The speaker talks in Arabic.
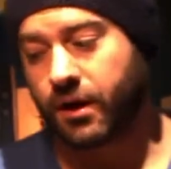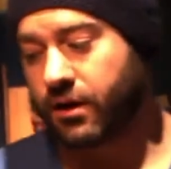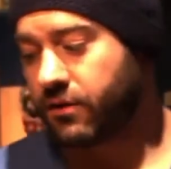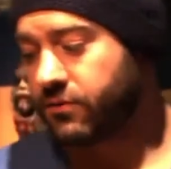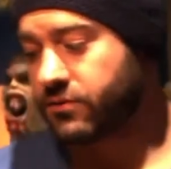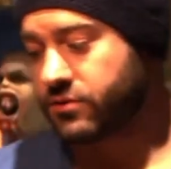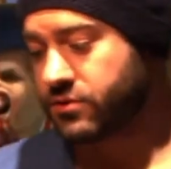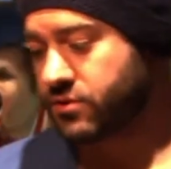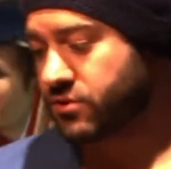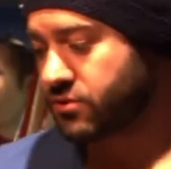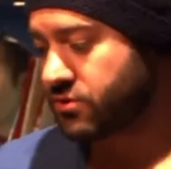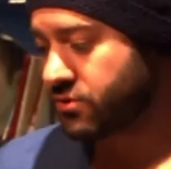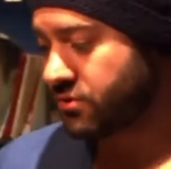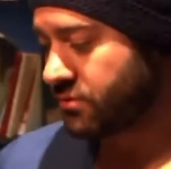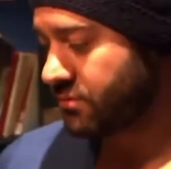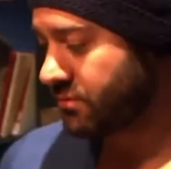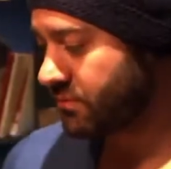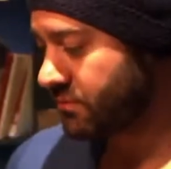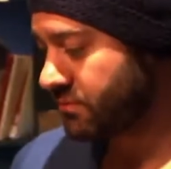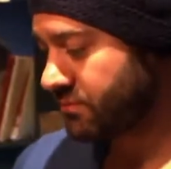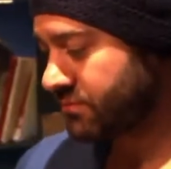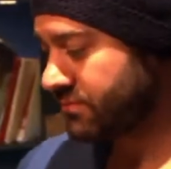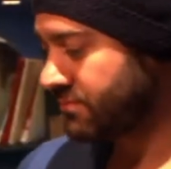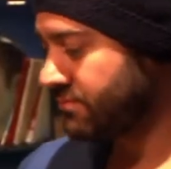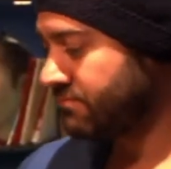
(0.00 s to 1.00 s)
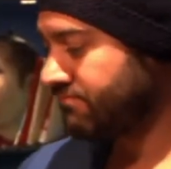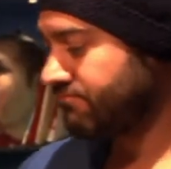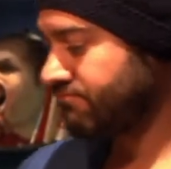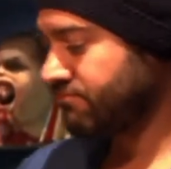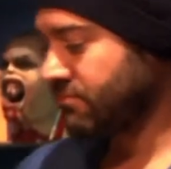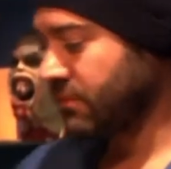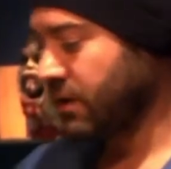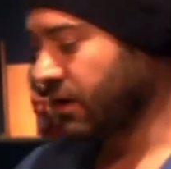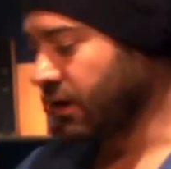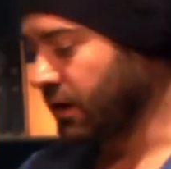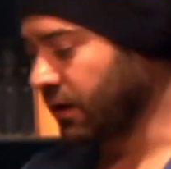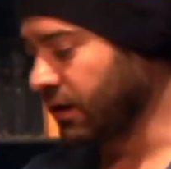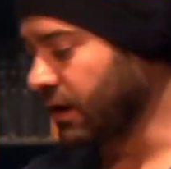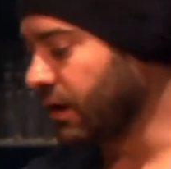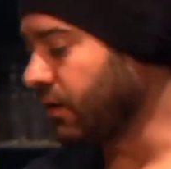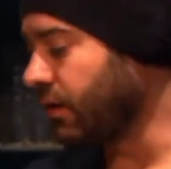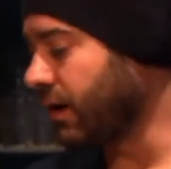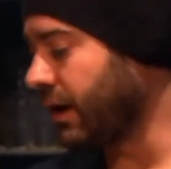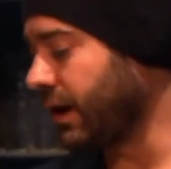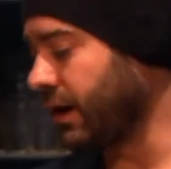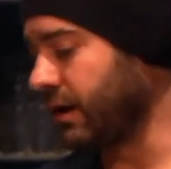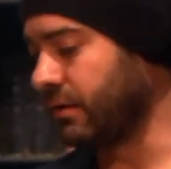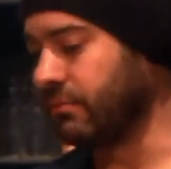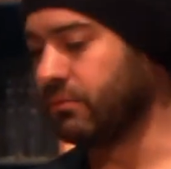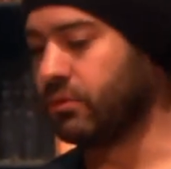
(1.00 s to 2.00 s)
معرفش
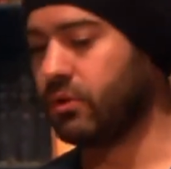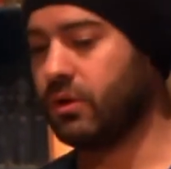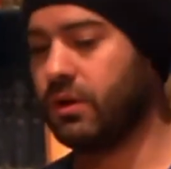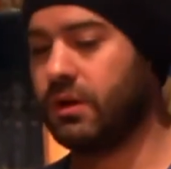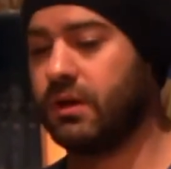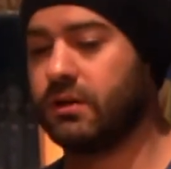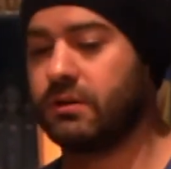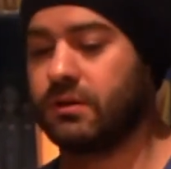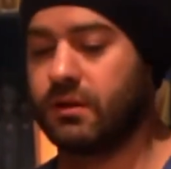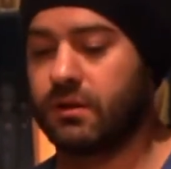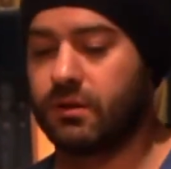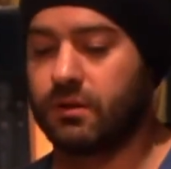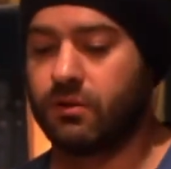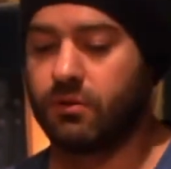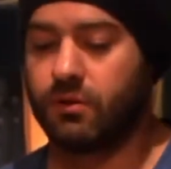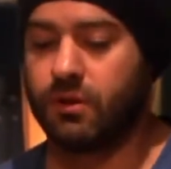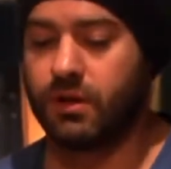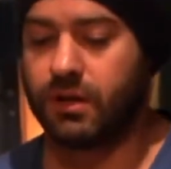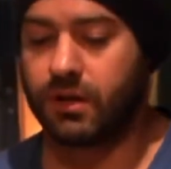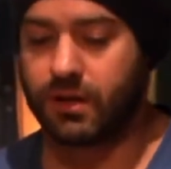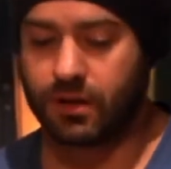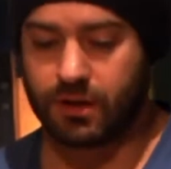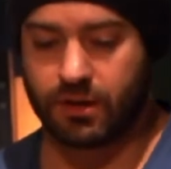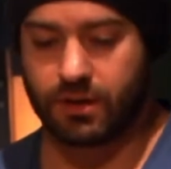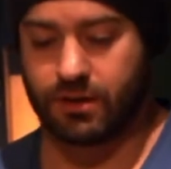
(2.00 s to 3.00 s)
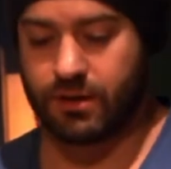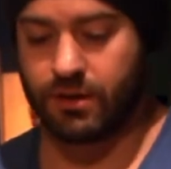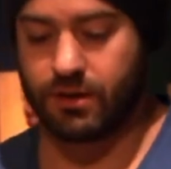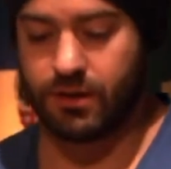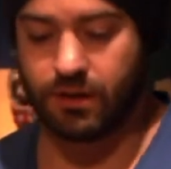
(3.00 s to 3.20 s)
الله اعلم واللي يقدر يقول لك